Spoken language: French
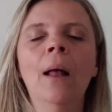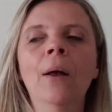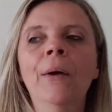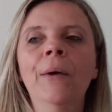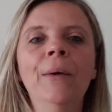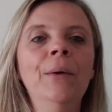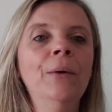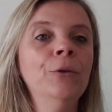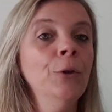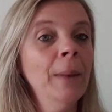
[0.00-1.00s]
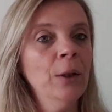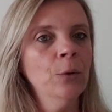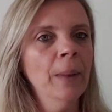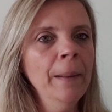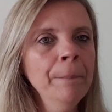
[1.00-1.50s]
de
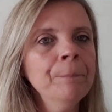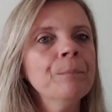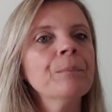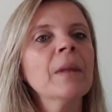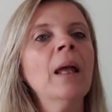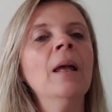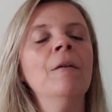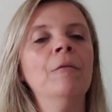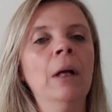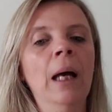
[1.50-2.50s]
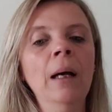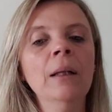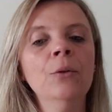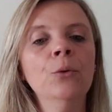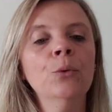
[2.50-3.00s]
maillot de bain. Voilà,
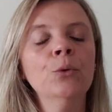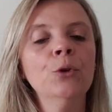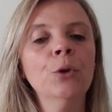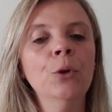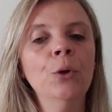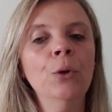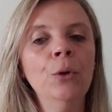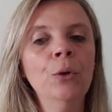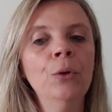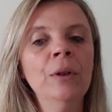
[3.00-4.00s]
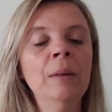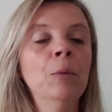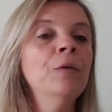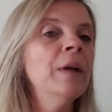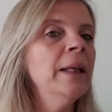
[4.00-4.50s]
donc il
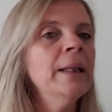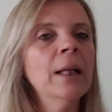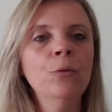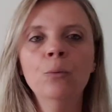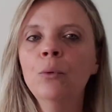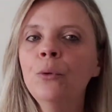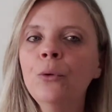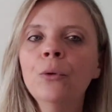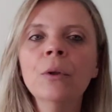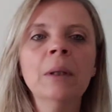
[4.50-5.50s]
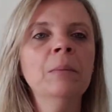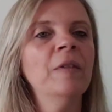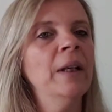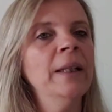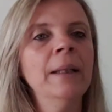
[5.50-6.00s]
me fallait de la doublure, il me
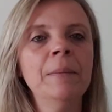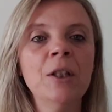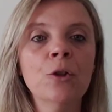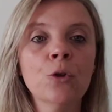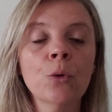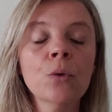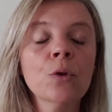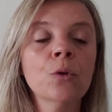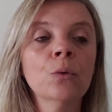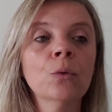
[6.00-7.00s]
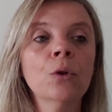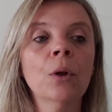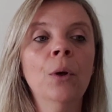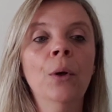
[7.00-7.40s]
fallait des petites choses. Donc,